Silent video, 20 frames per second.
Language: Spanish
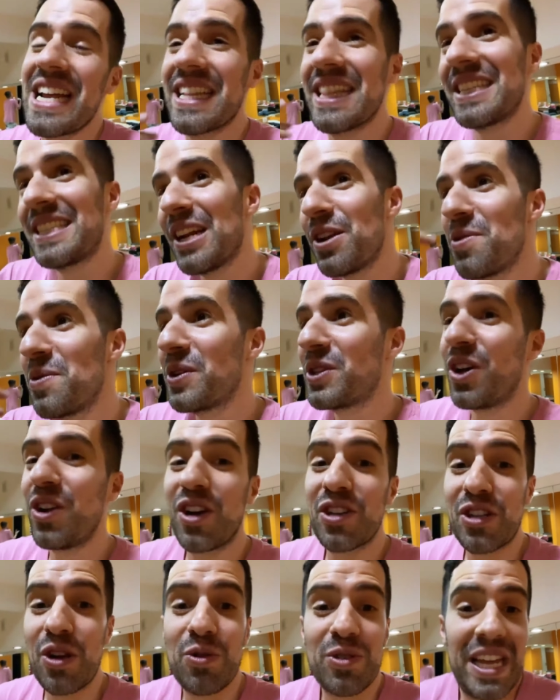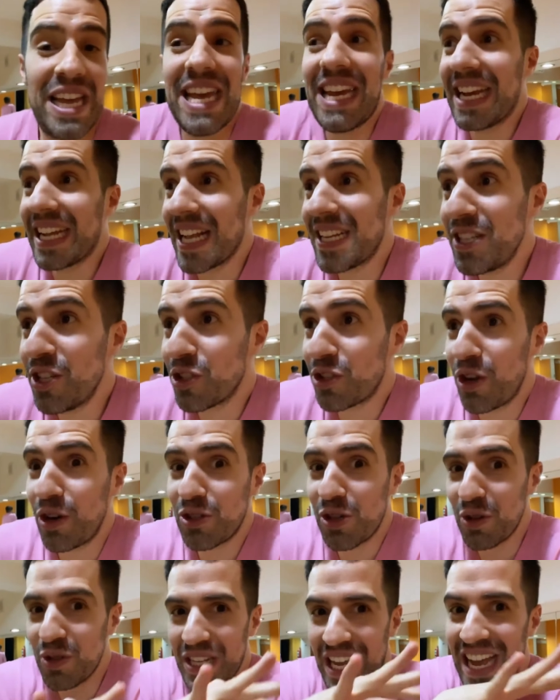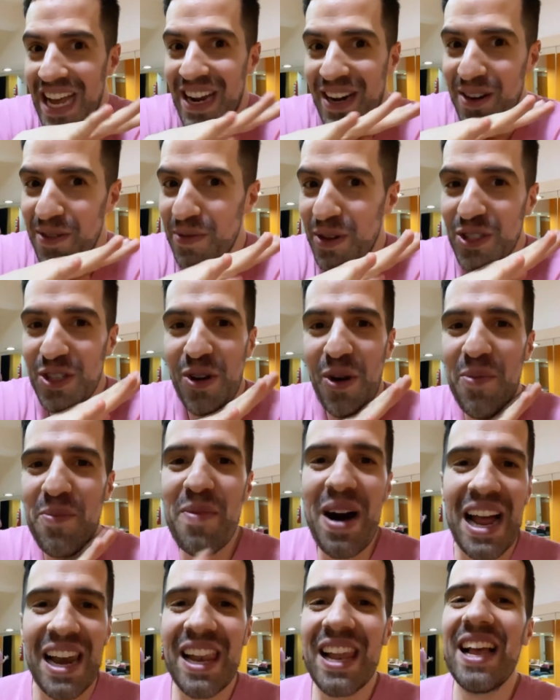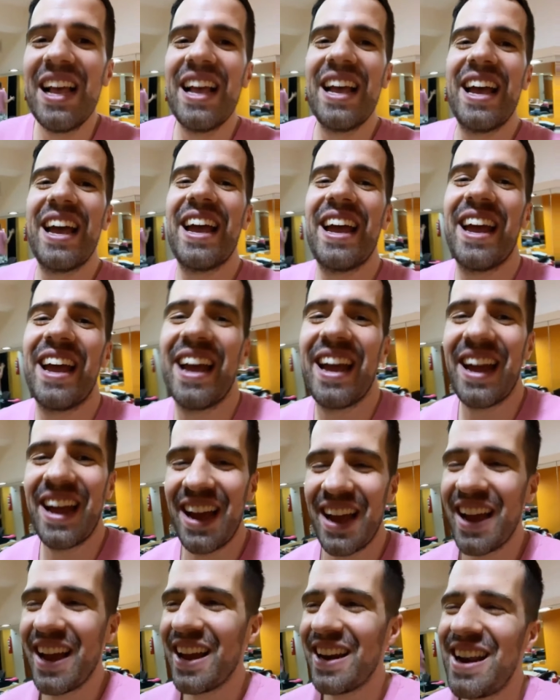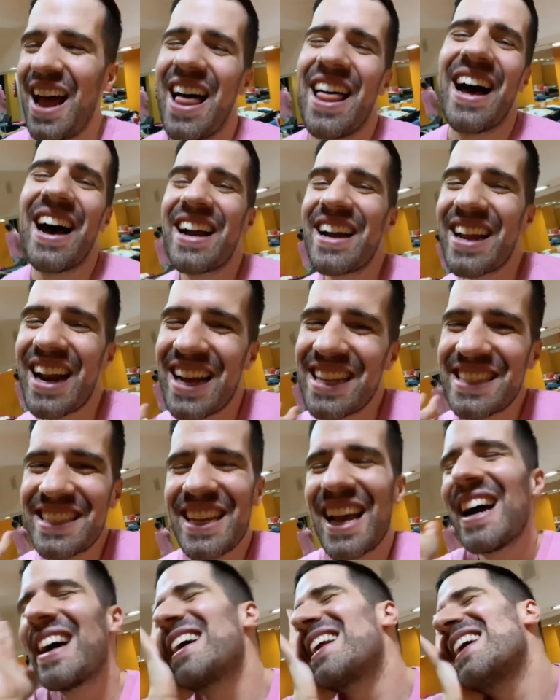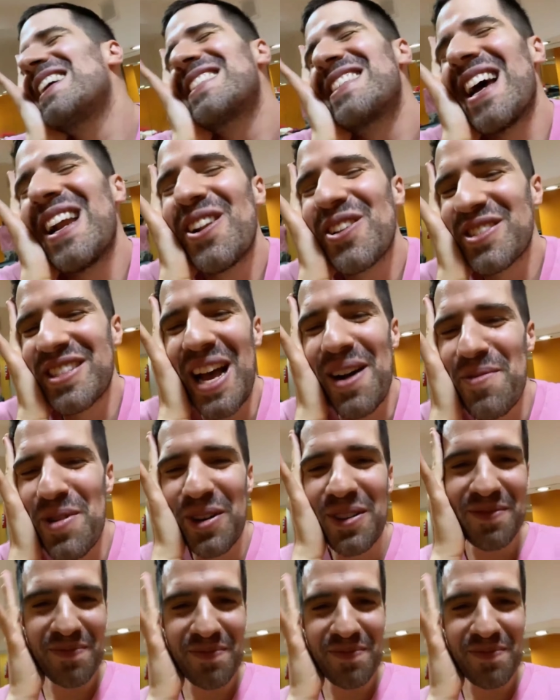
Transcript: ahí, decir lo mismo de todos los shows. Es que está haciendo todos los shows hermosos mal. Eh, nada, gracias, gracias, los amo.